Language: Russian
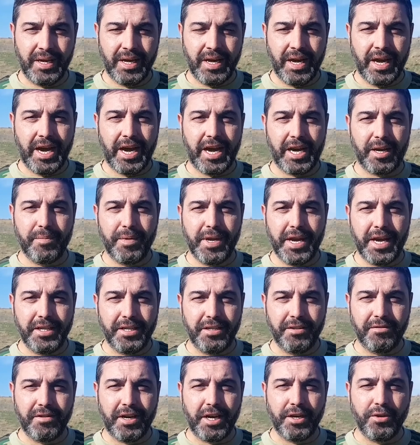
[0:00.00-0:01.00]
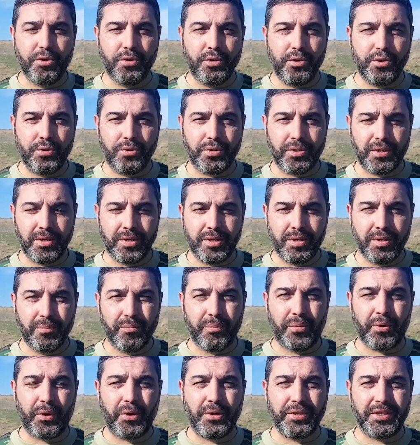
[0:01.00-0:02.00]
Армяне воюют
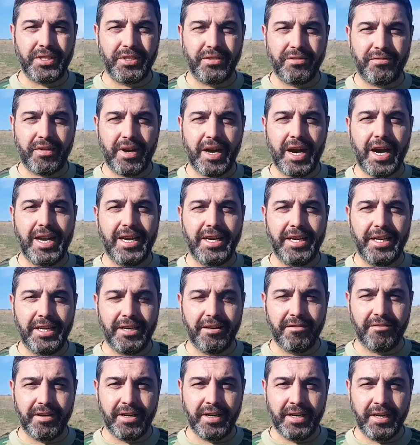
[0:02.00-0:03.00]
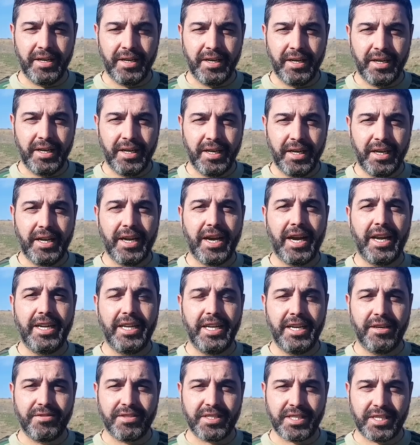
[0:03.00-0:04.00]
против Алиева и
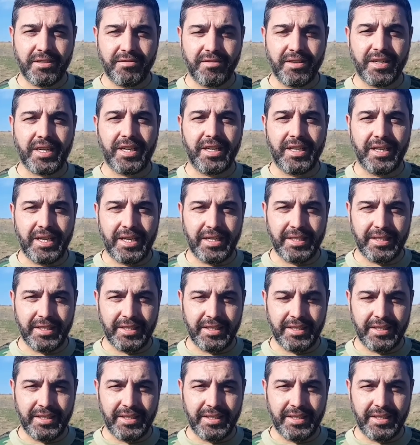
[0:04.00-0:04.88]
Алиевского клана.